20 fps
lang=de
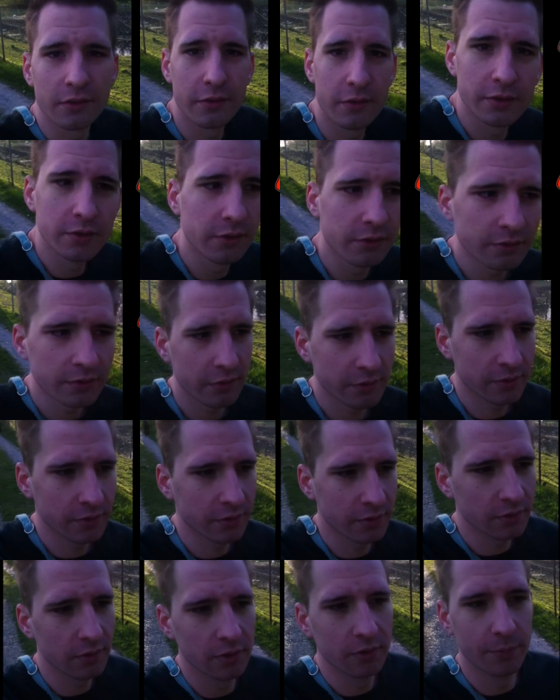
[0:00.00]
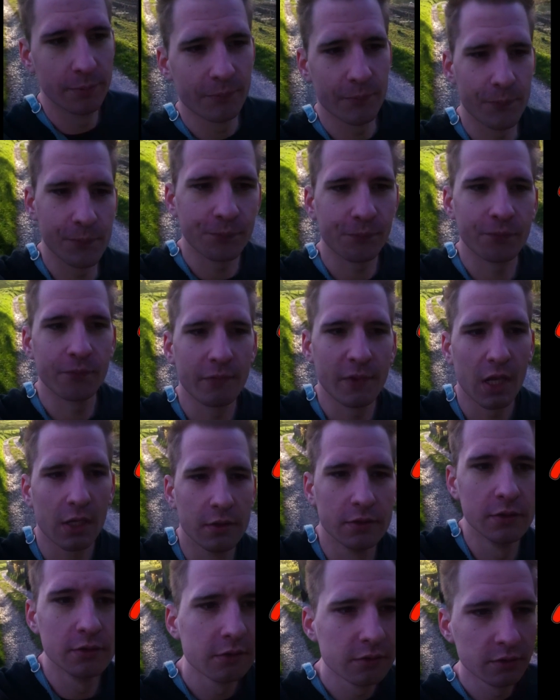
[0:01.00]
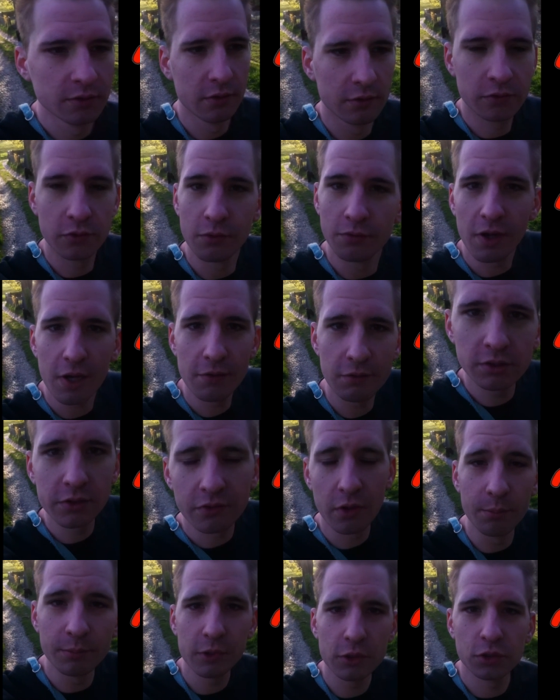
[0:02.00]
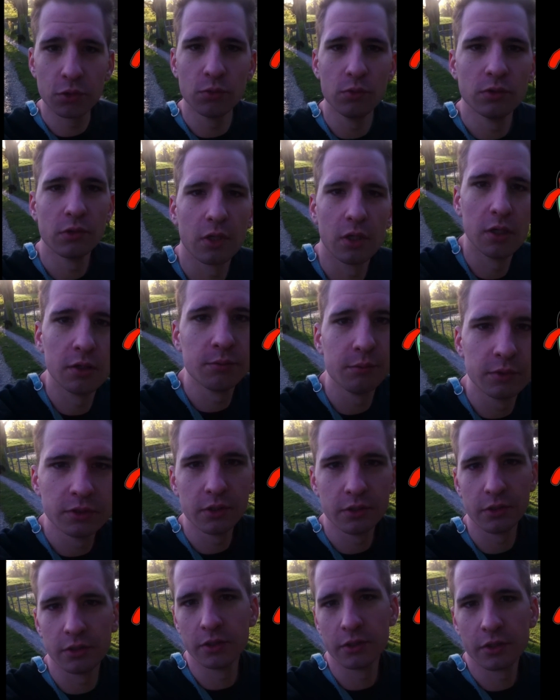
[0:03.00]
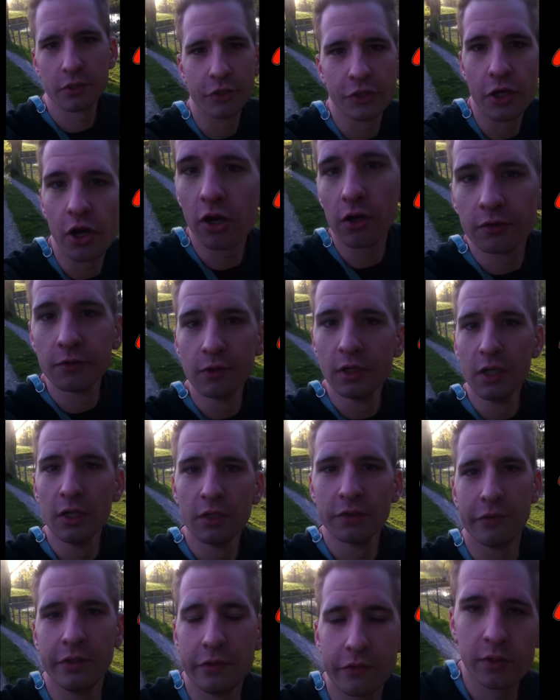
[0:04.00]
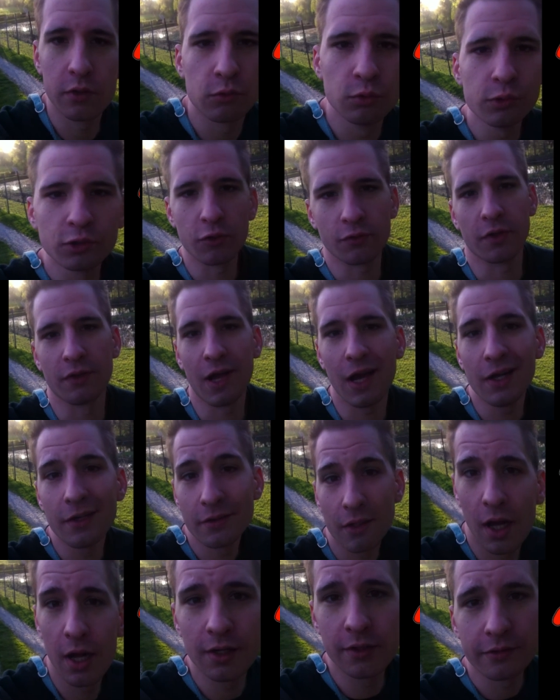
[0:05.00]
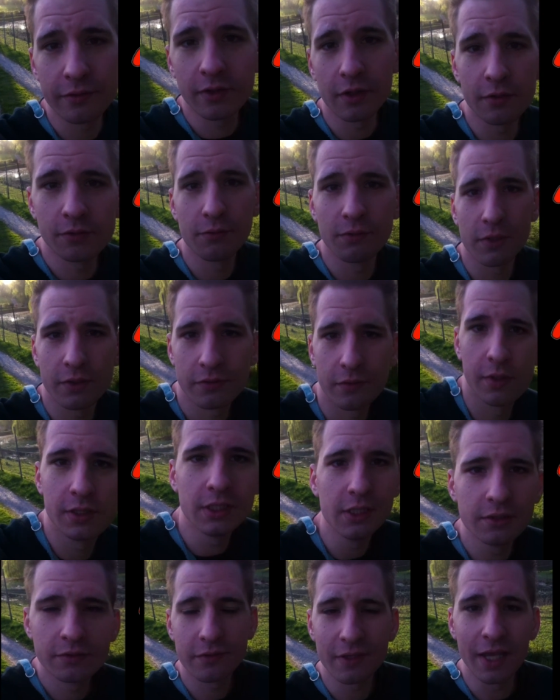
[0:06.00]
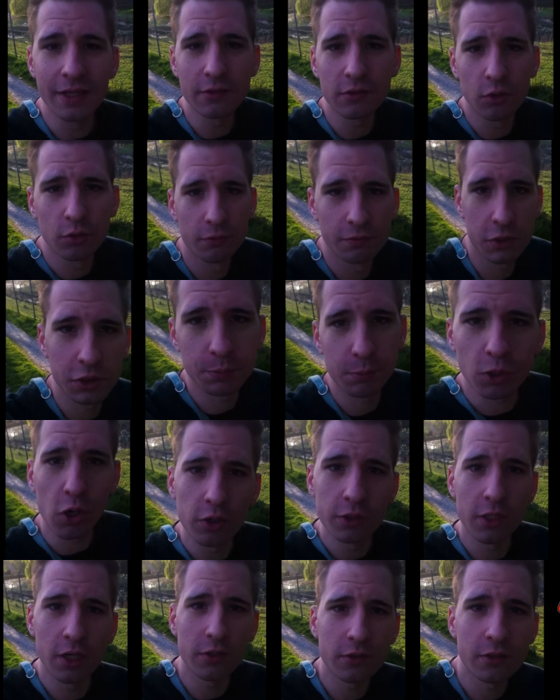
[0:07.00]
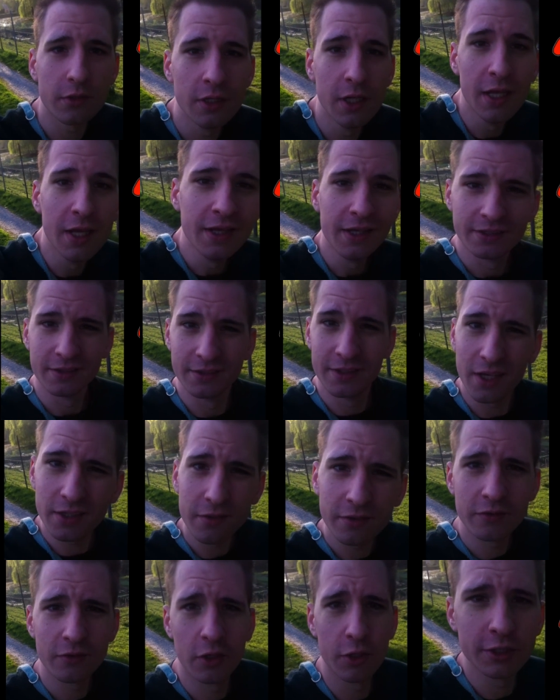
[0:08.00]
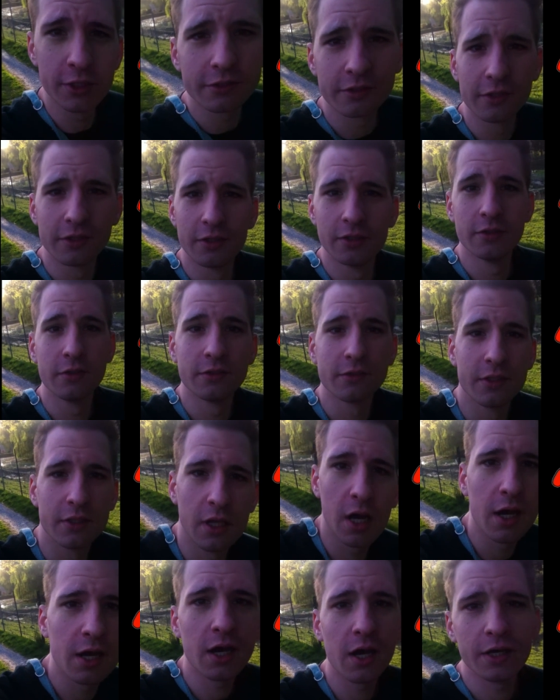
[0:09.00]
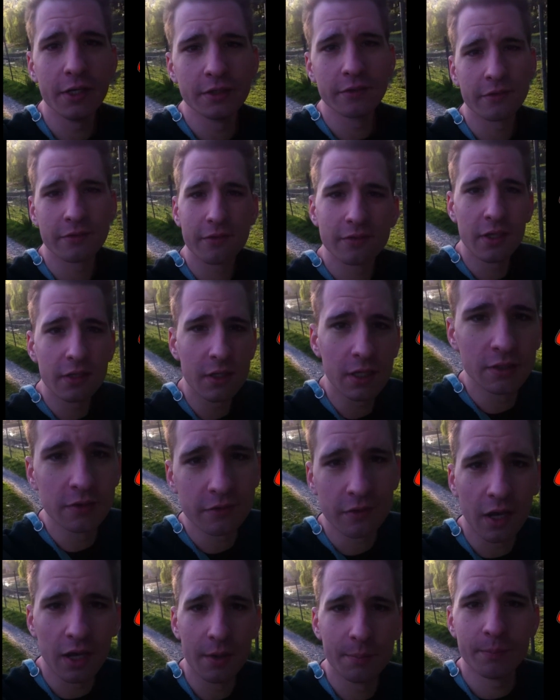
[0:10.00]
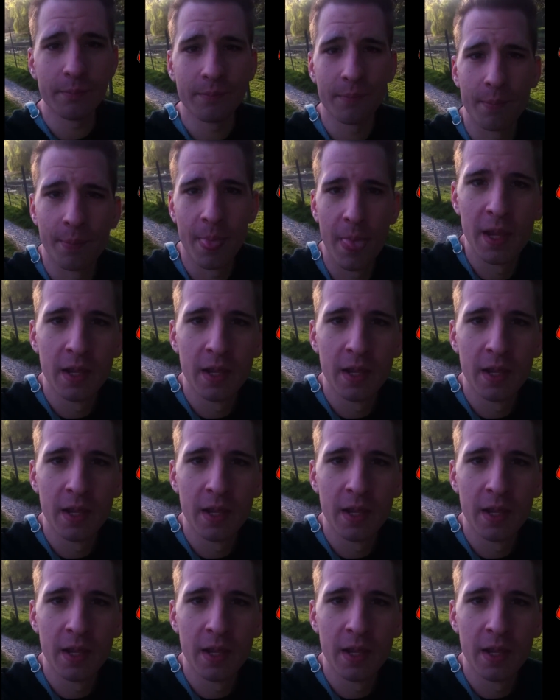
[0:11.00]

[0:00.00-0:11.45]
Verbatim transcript: Das ist ähm, ein Survival-Zombie-Shooter mit, ja, sieht sehr gut aus. Alles das, was die Standalone versprochen hat, das sollte H1Z1 haben.